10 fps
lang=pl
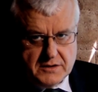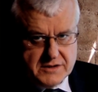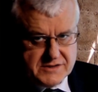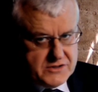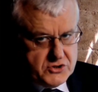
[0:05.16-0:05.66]

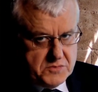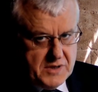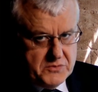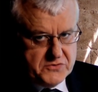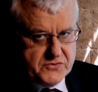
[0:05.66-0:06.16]
nie
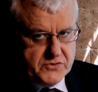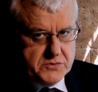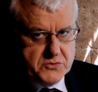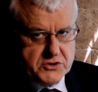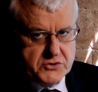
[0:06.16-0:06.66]
zatrzymamy w
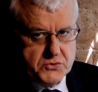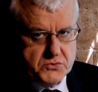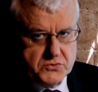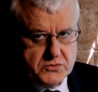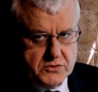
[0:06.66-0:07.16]
swoim
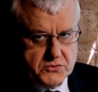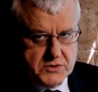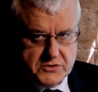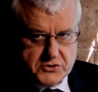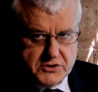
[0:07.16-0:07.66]
życiu, od
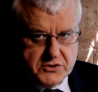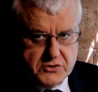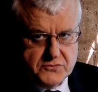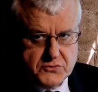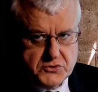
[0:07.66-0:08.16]
którego się nie
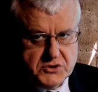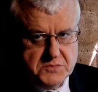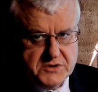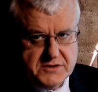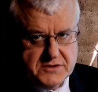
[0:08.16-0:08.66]

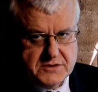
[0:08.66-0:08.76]
odwrócimy,